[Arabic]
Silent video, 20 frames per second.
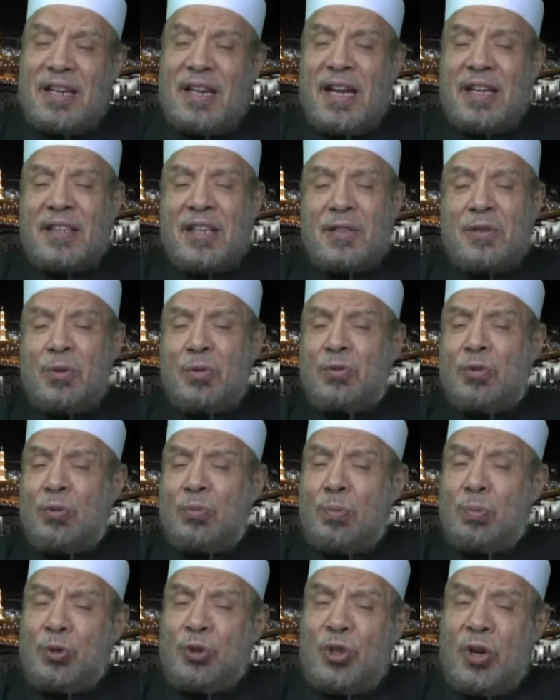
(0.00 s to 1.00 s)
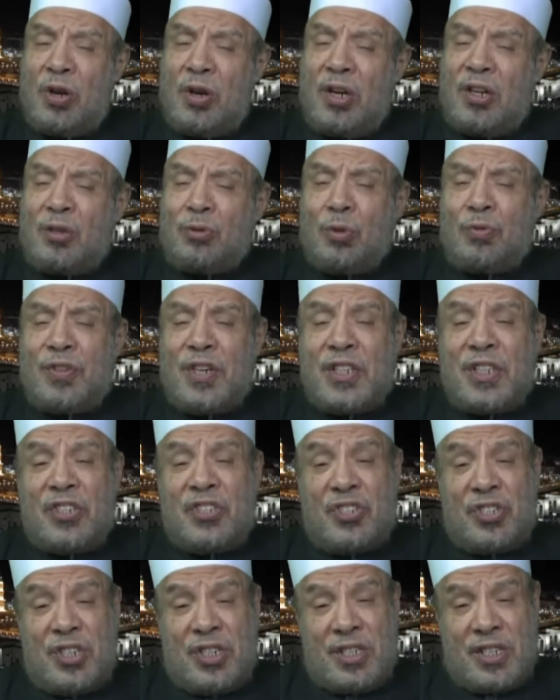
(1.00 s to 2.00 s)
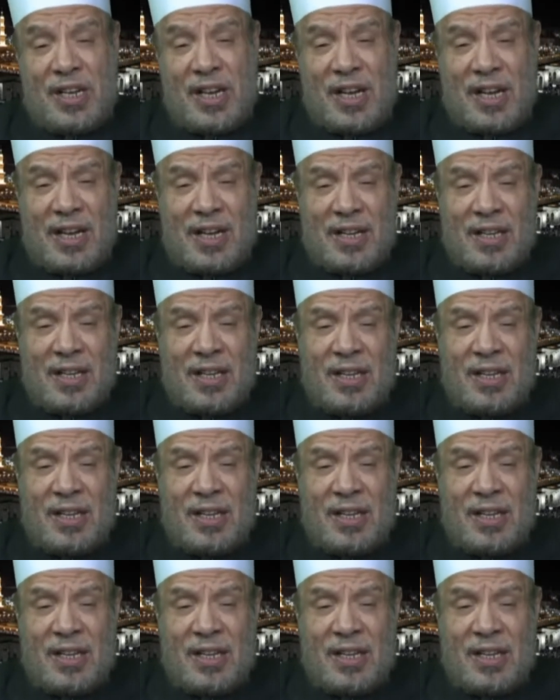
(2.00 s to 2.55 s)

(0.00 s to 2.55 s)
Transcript: لا تجوز المشاركة في تشييدها